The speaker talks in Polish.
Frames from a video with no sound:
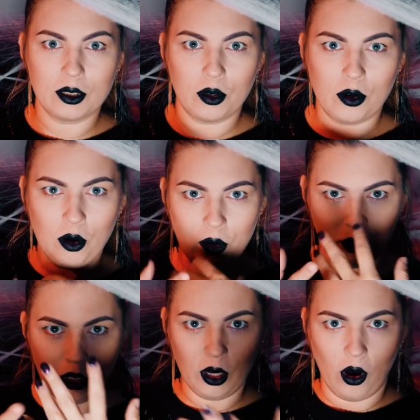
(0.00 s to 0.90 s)
z horroru
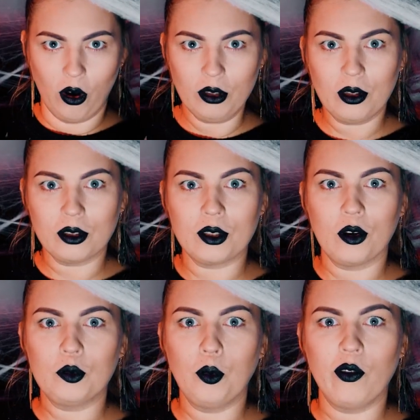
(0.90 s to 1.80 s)
i o to,
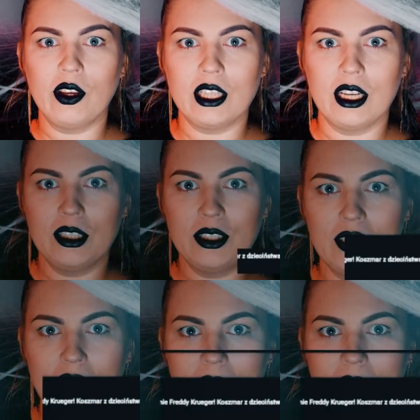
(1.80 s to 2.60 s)
co odpowiedzieliście.